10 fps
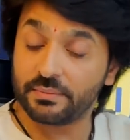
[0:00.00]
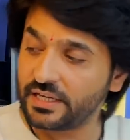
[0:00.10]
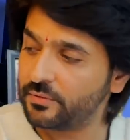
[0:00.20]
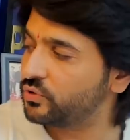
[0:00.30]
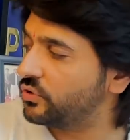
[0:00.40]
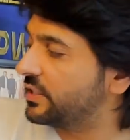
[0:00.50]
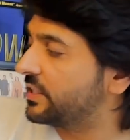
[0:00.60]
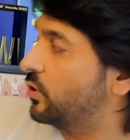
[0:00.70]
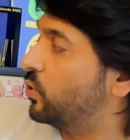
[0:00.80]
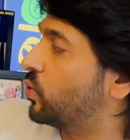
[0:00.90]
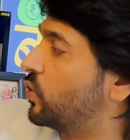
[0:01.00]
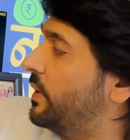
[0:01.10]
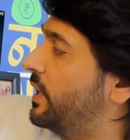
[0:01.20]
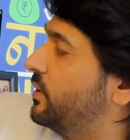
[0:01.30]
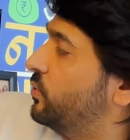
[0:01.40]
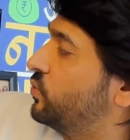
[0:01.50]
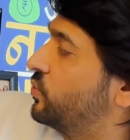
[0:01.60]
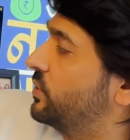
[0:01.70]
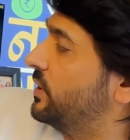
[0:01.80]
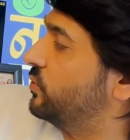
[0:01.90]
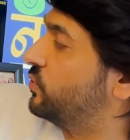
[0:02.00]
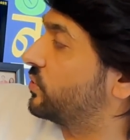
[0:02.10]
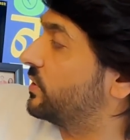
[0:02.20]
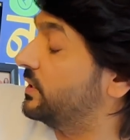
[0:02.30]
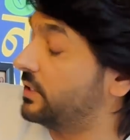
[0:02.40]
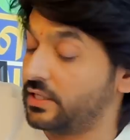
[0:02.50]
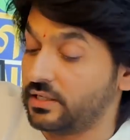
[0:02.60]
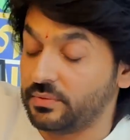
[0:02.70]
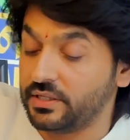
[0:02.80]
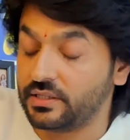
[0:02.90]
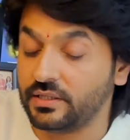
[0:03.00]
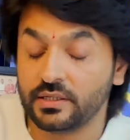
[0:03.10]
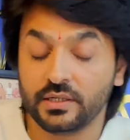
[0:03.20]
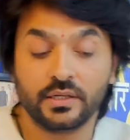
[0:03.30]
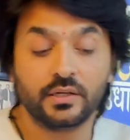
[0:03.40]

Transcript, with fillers: नहीं मैं ये पूछा चाहते हैं लोगों को बड़ा उत्सुक उत्सुकता है जानने में कि